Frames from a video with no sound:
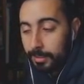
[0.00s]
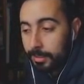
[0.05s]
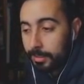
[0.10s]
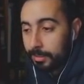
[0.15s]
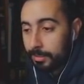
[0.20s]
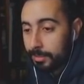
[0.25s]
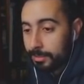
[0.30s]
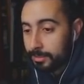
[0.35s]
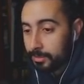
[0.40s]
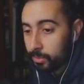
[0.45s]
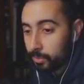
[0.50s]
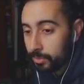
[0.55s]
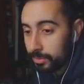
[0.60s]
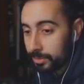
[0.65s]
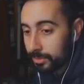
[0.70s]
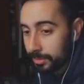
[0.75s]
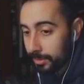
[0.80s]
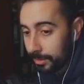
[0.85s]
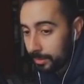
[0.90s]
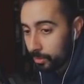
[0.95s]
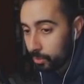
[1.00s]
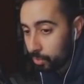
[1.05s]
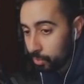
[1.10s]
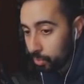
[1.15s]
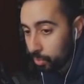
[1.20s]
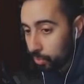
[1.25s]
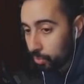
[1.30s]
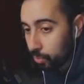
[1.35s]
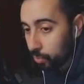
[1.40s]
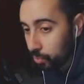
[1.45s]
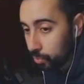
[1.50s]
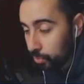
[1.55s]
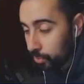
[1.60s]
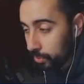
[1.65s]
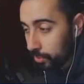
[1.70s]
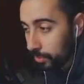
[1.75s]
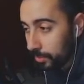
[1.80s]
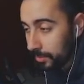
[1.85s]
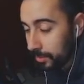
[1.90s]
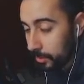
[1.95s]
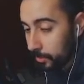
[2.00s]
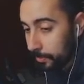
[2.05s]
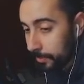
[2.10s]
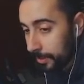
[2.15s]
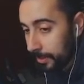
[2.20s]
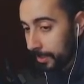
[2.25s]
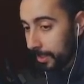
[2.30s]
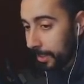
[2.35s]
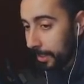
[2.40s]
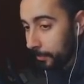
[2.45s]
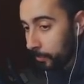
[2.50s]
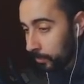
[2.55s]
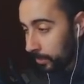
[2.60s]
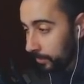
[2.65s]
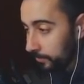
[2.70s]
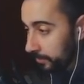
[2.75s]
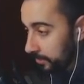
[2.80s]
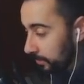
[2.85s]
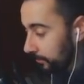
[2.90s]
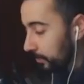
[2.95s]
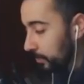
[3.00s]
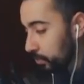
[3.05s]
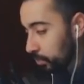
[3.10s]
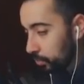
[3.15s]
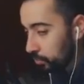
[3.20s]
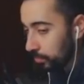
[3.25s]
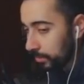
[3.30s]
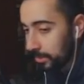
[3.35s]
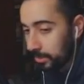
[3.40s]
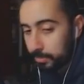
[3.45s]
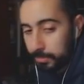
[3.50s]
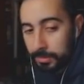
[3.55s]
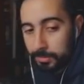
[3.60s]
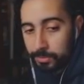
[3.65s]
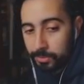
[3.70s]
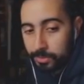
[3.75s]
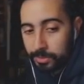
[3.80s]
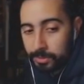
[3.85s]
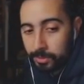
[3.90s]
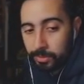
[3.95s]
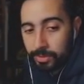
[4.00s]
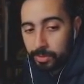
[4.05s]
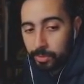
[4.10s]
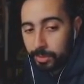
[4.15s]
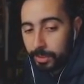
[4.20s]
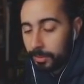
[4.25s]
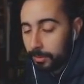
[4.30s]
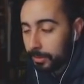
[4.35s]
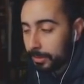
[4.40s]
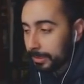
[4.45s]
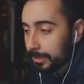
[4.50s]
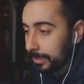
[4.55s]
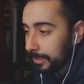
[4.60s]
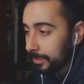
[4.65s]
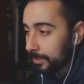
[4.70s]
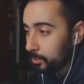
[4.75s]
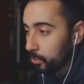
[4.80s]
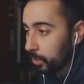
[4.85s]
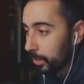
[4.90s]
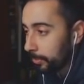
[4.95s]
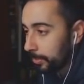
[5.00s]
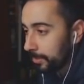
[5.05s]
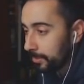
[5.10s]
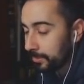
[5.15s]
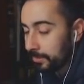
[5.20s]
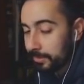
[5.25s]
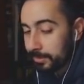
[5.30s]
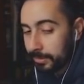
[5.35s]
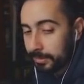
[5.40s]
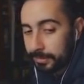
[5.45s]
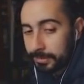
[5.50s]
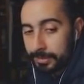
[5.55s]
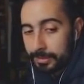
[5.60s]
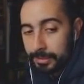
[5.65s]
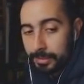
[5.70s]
Et est-ce que c'est sur toutes spé À mon avis, ça va être sur toutes les spé, parce que sinon ils auraient, ils auraient précisé.